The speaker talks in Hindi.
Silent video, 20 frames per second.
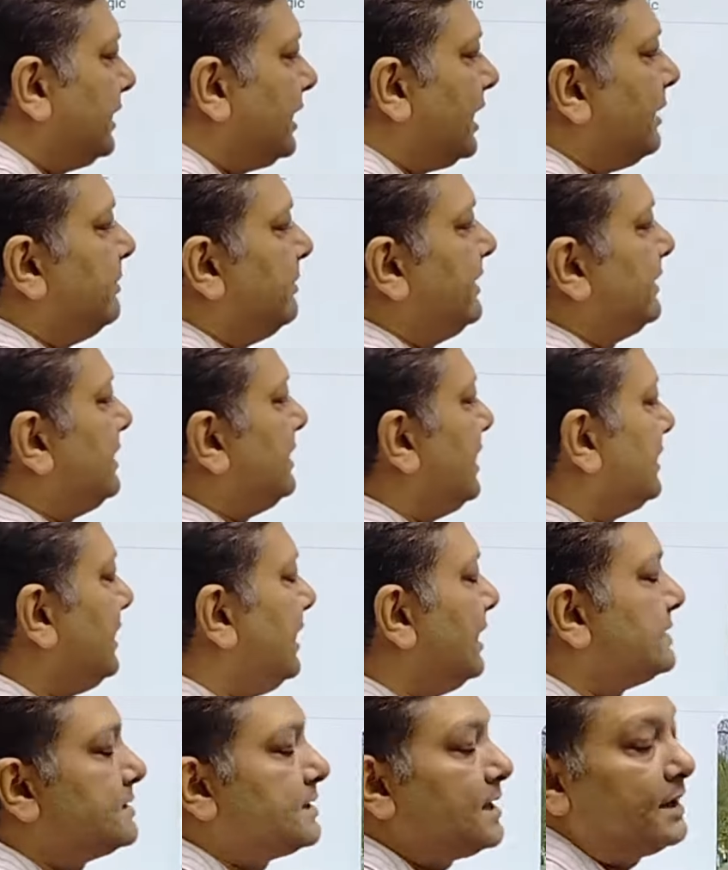तो देखा आपने क्या
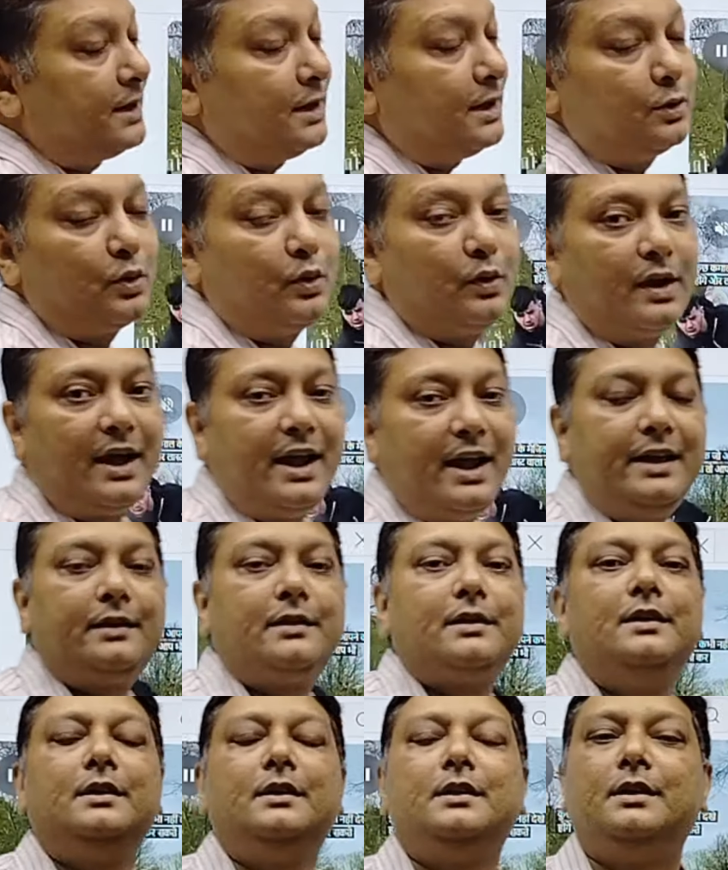क्या चैनल को
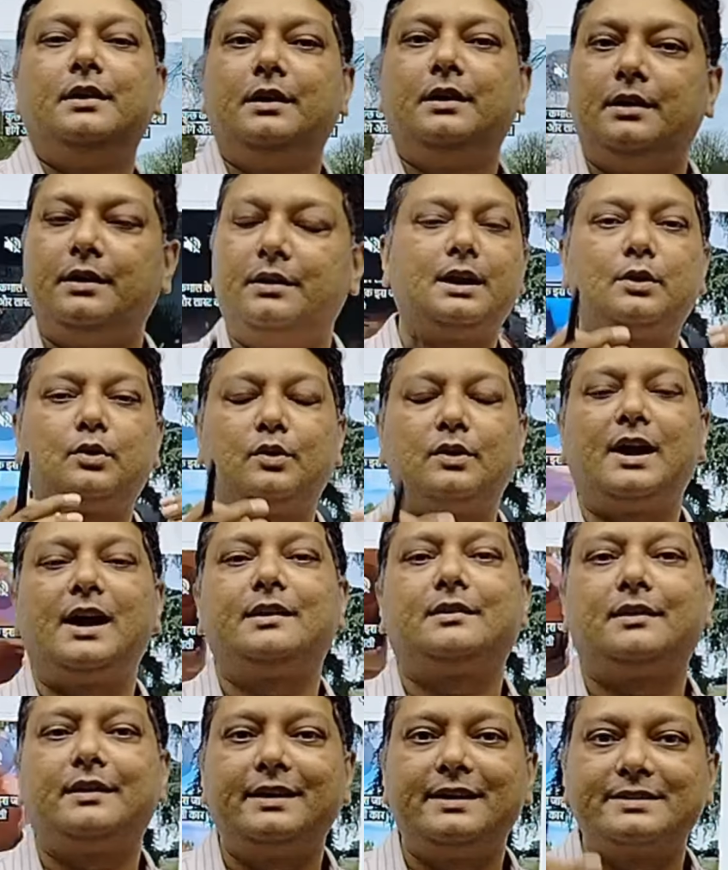लाइक चैनल को
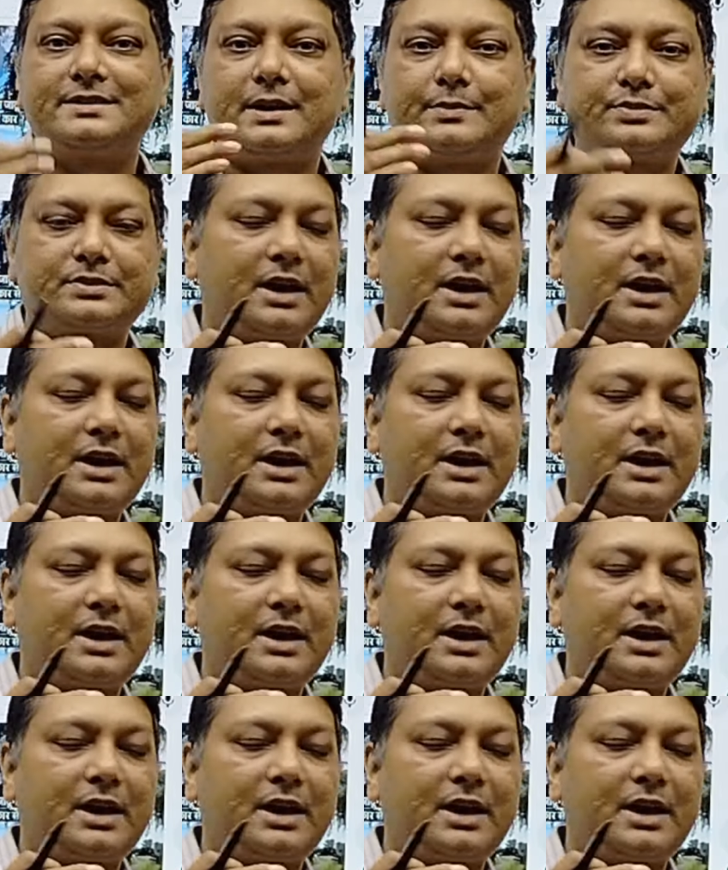लाइक करेंगे